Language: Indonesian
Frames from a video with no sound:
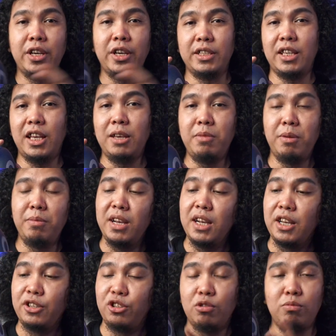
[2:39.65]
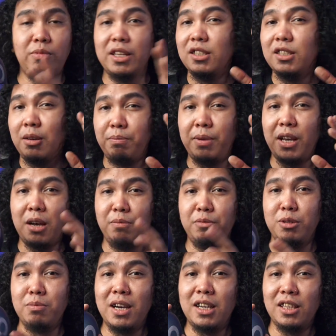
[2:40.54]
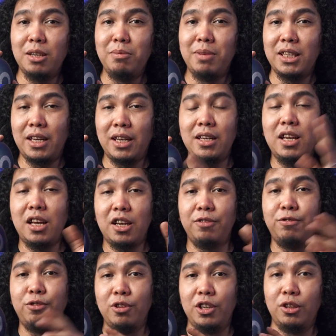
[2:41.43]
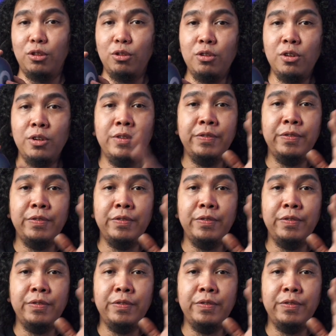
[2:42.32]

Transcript: Oke, saya memang nggak cobain sampai habis banget ya baterainya dari full itu.